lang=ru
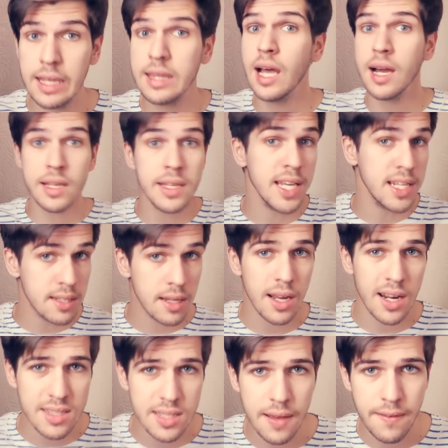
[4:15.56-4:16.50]
И так
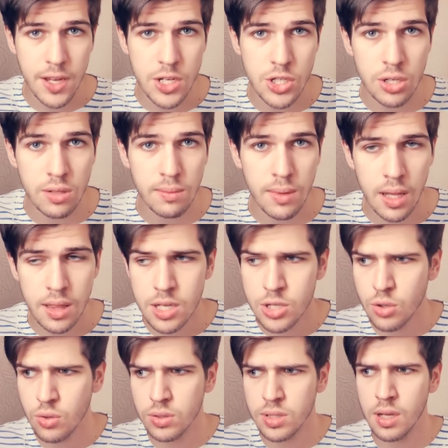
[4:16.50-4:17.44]
несколько раз за вечер. Она
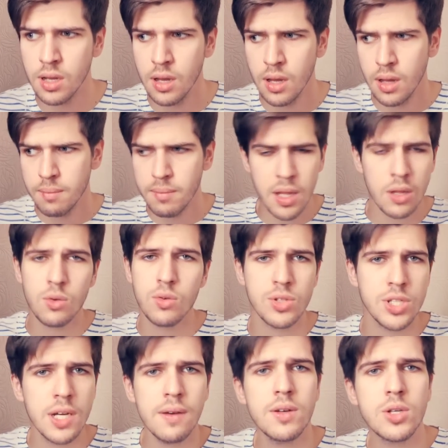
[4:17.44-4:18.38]
даже какую-то
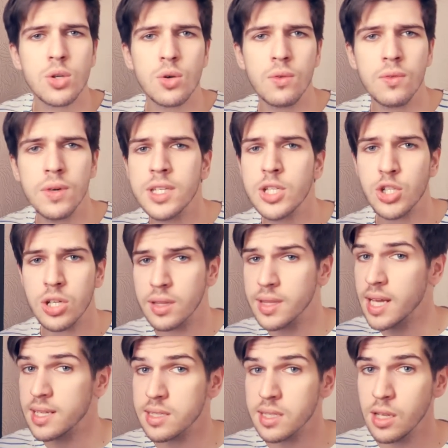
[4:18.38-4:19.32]
мелкую девочку вытащила
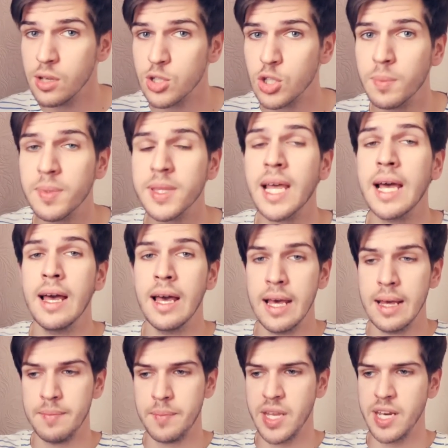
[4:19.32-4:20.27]
на сцену, чтобы та
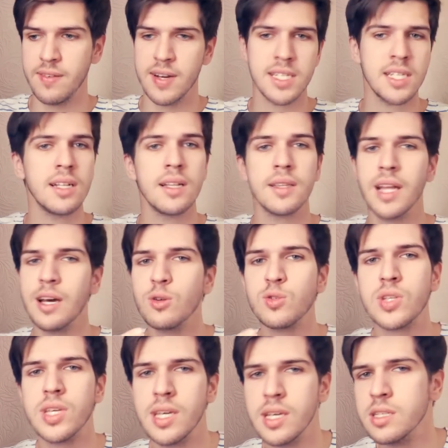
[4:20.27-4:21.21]
переводила на
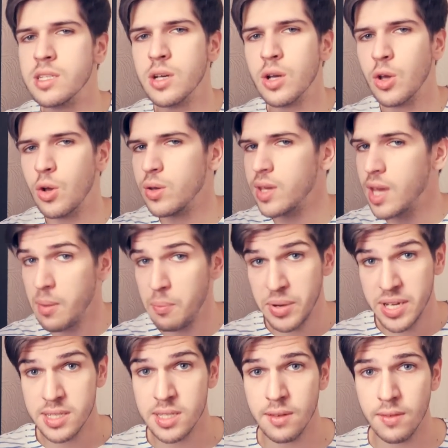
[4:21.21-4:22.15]
русский язык ее
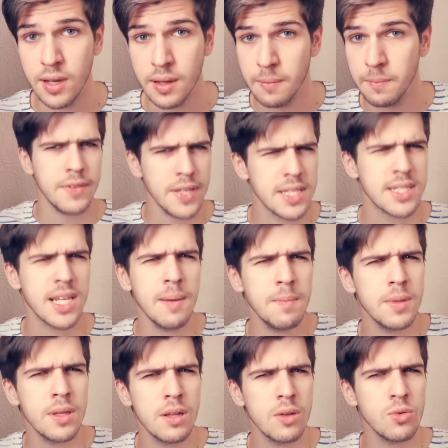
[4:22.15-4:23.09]
гей-призывы.
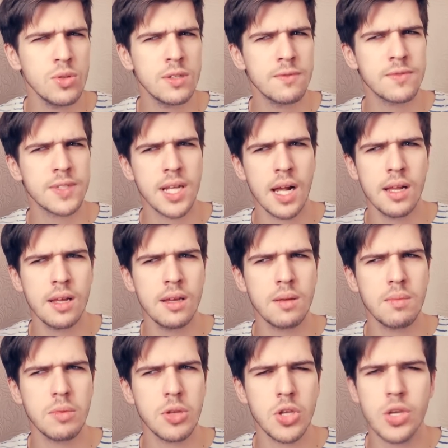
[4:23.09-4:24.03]
Внезапно людям в
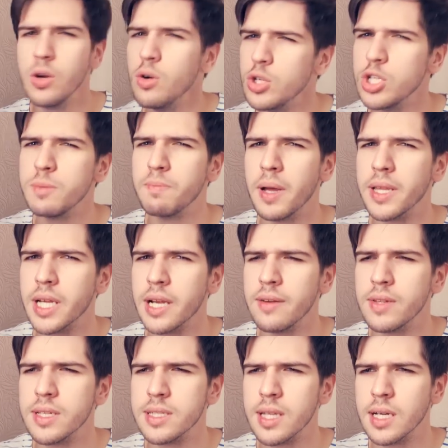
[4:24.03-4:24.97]
зале не очень
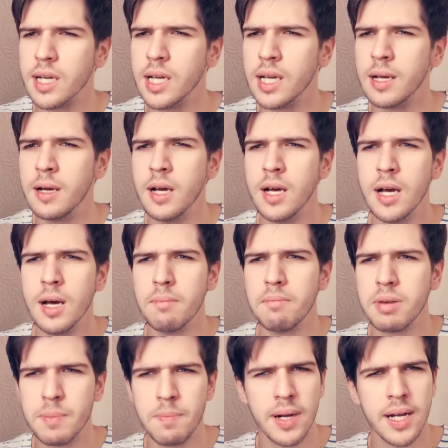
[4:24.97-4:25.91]
понравилась такая
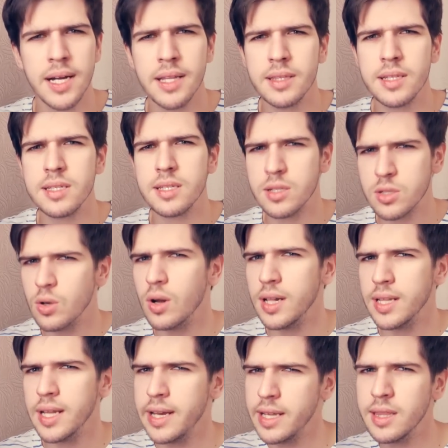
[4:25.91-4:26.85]
пропаганда
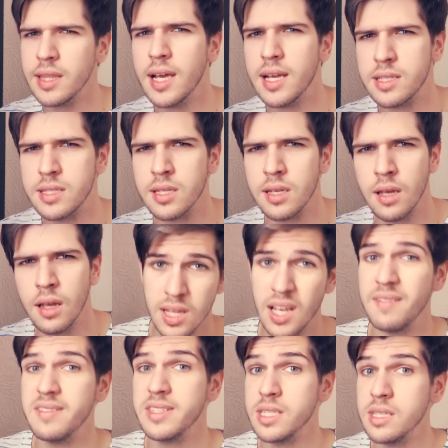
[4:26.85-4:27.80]
сексуальной ориентации.
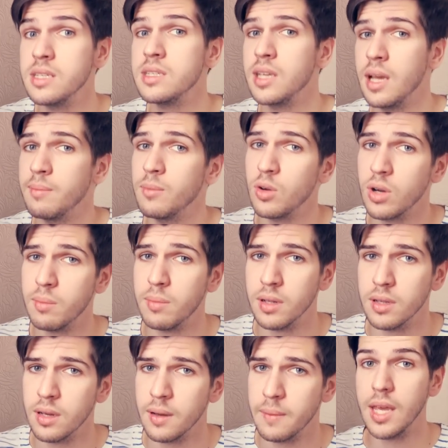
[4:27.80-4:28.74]
Там ведь и детей много
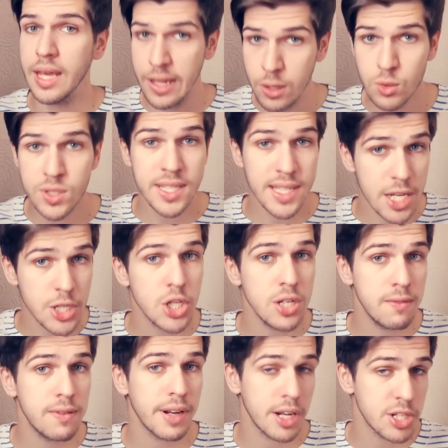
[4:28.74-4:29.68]
было. И люди
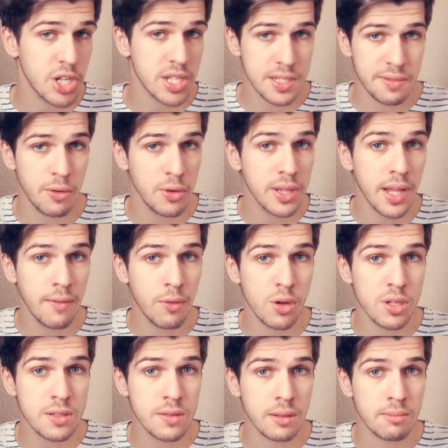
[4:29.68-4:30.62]
начали выражать свое
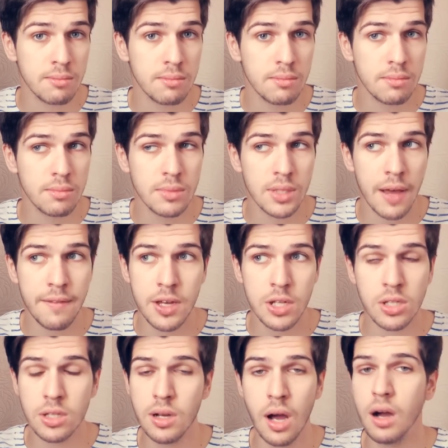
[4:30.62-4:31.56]
недовольство.
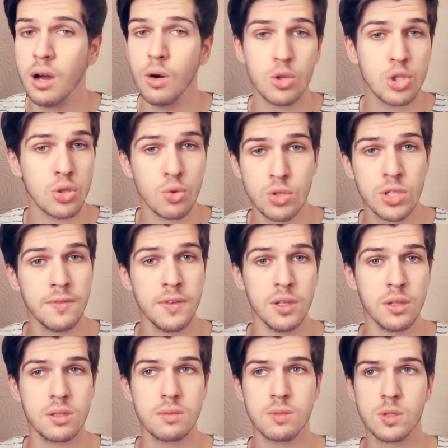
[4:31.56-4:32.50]
Наверное, Гага очень
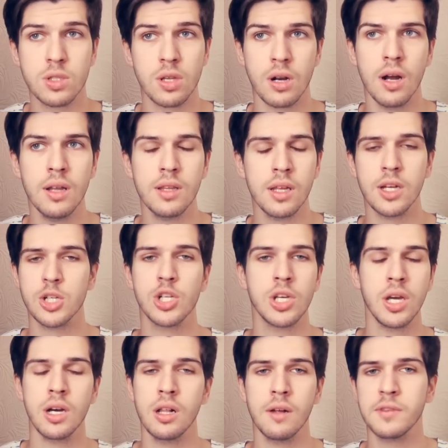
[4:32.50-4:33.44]
удивилась. Странно, она же
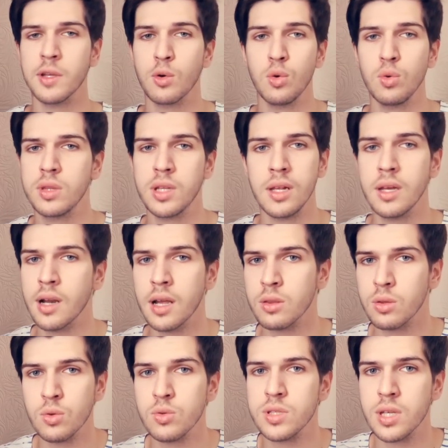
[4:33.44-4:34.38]
ехала в такую
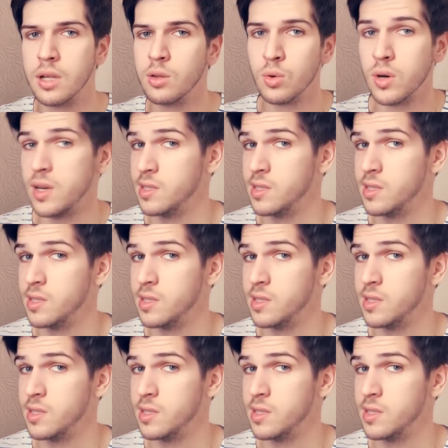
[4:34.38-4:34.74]
толерантную страну